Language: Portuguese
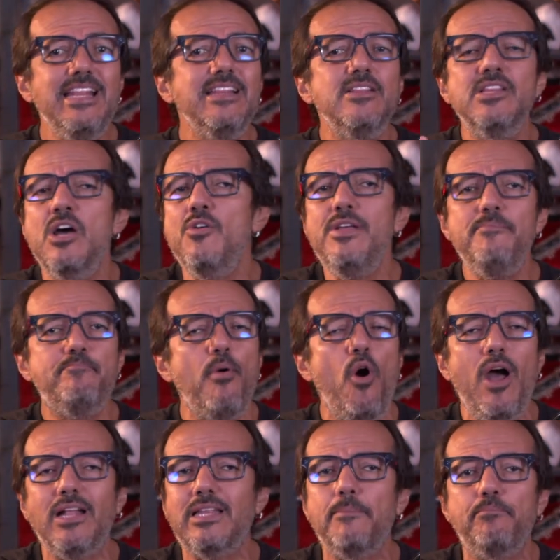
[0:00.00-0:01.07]
não
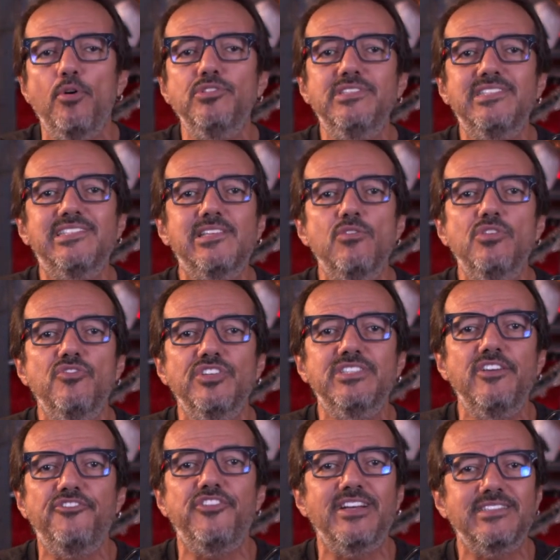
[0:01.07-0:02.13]
importa a posição que
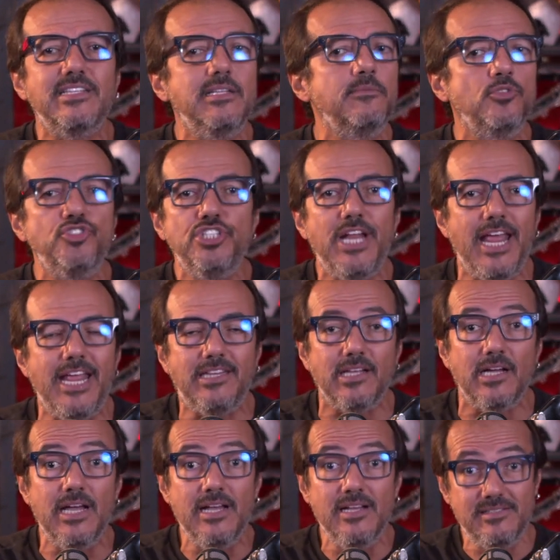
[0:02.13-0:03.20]
você faça na mão
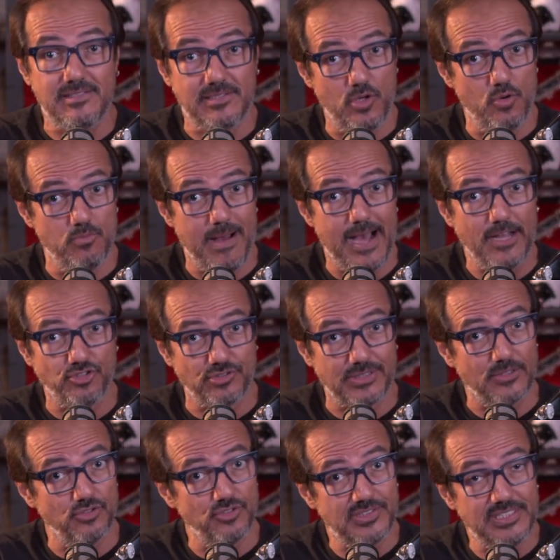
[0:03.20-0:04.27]
direita. Se o baixo
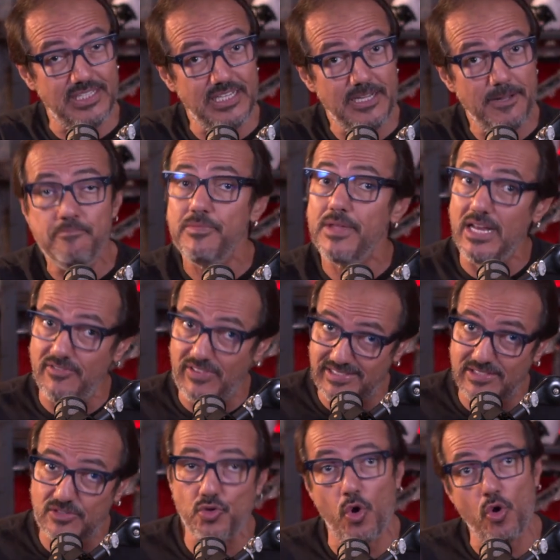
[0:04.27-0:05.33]
está no si, ele vai
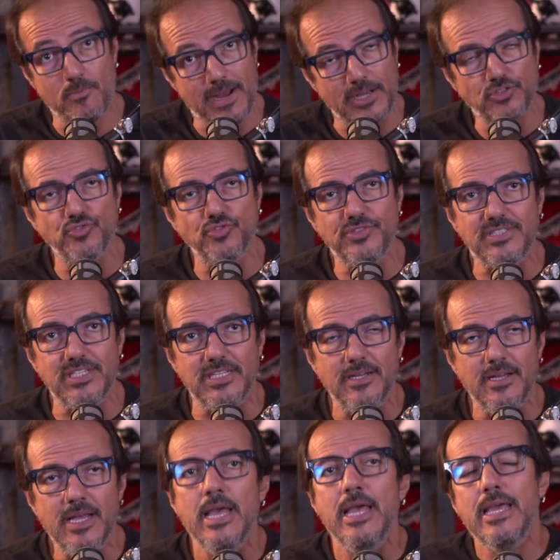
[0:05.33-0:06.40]
ser sol com baixo no si.
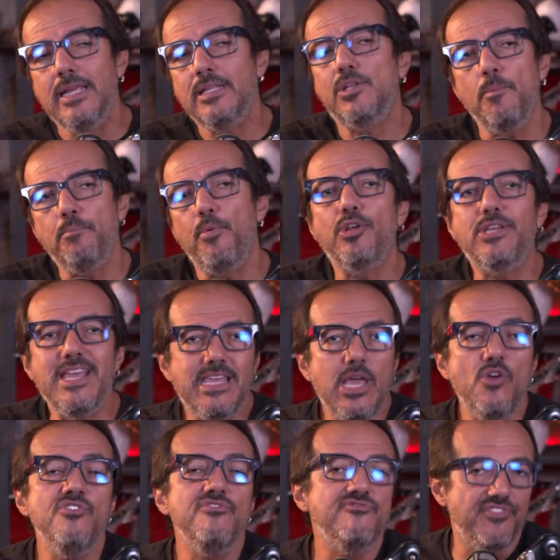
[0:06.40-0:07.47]
Então por que, que
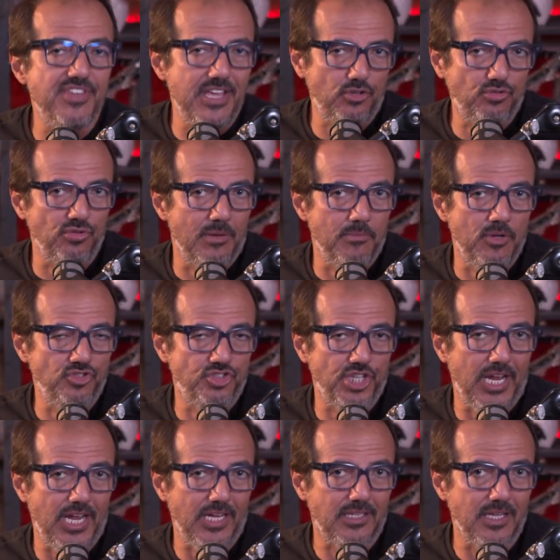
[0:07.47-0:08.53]
eu inverto na mão
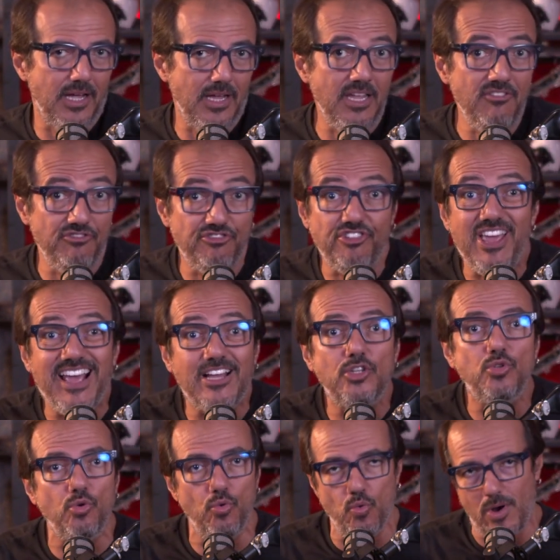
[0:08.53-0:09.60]
direita?
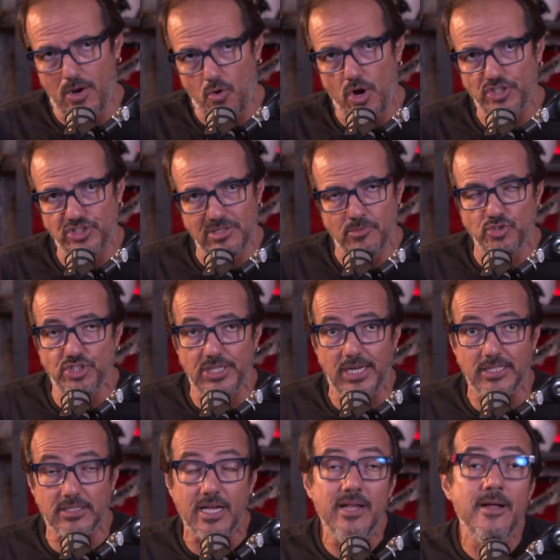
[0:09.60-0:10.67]
Inverto o acorde na mão
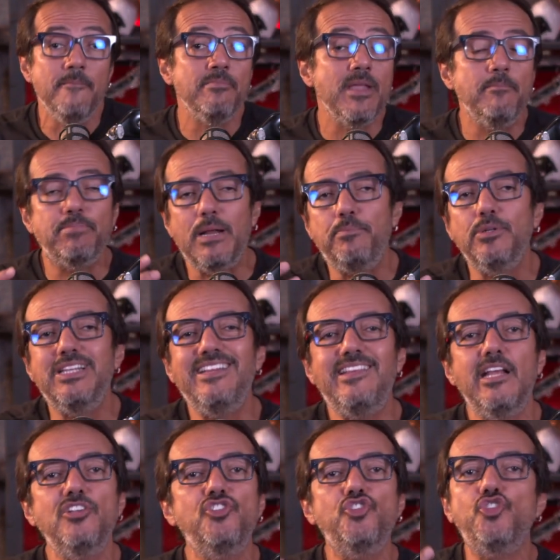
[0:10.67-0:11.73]
direita para poder
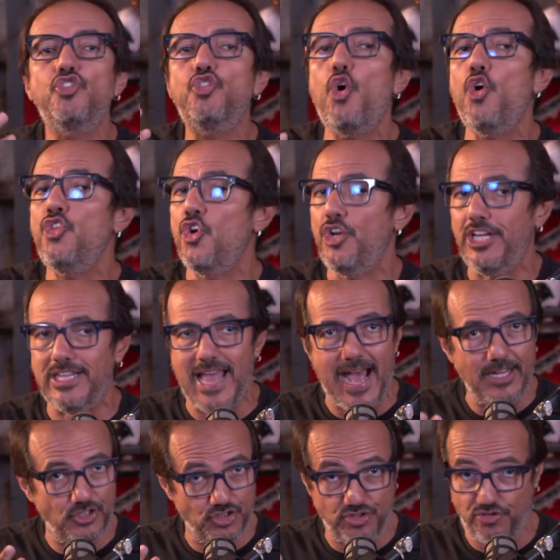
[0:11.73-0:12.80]
ter
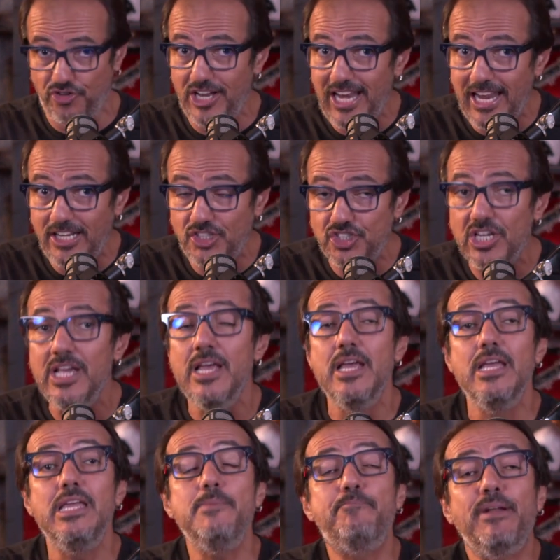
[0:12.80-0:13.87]
sonoridade diferente
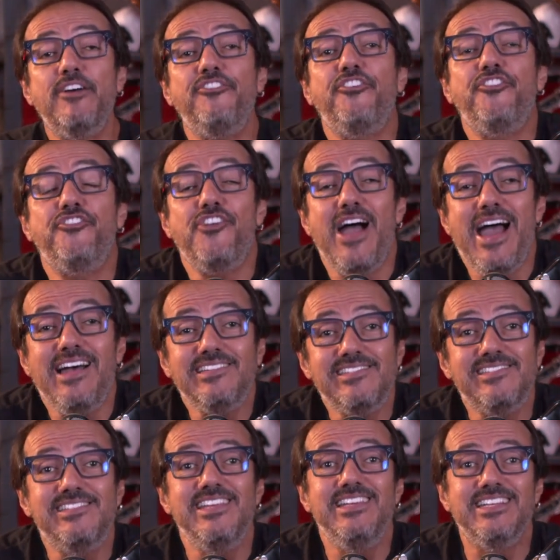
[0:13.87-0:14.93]
e para
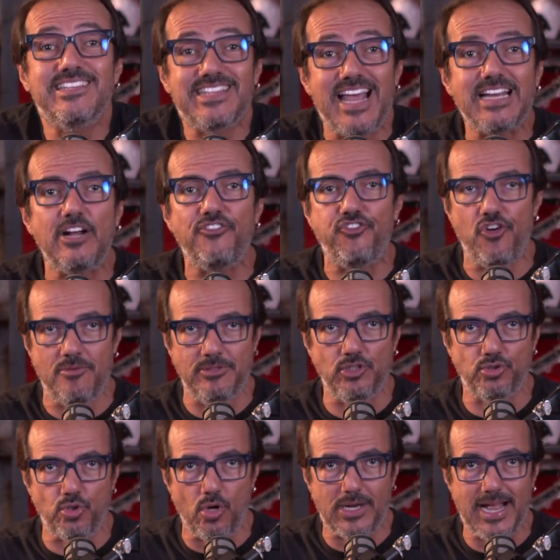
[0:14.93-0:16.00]
facilitar a forma de eu
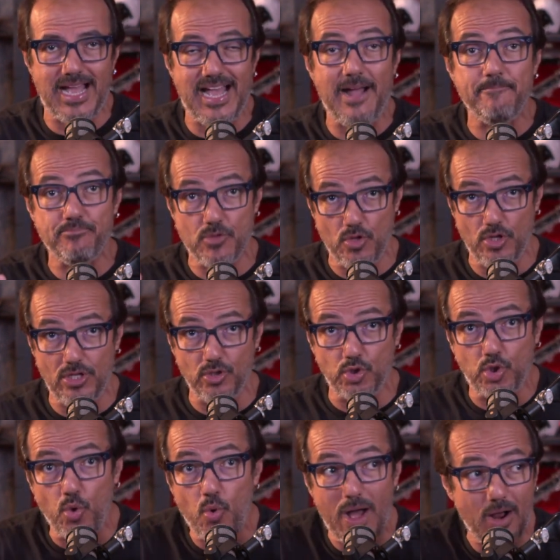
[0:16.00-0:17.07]
tocar
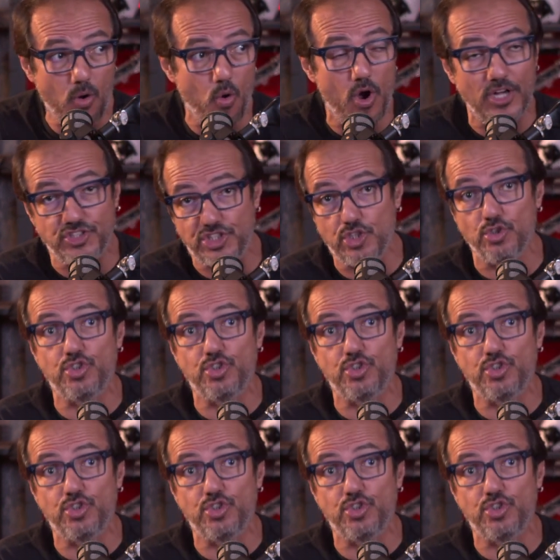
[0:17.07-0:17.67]
do acorde que eu